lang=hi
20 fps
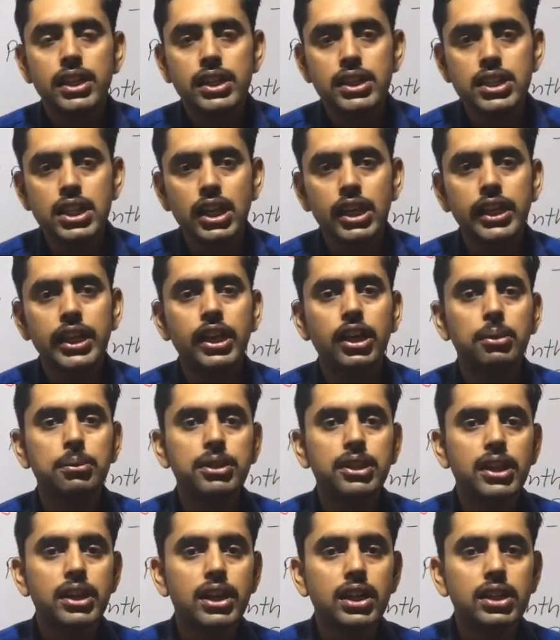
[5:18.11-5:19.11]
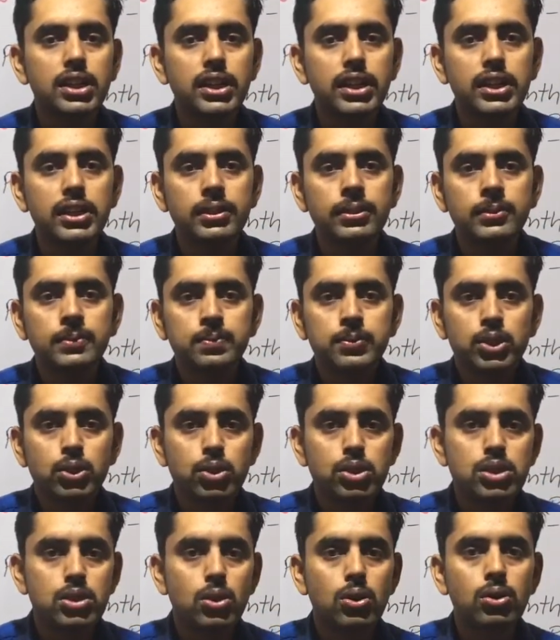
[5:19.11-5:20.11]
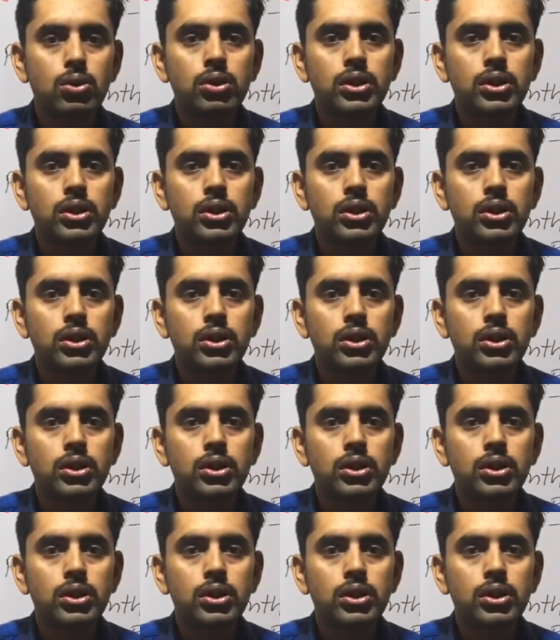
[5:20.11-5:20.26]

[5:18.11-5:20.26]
इसलिए हम क्या करते हैं उसको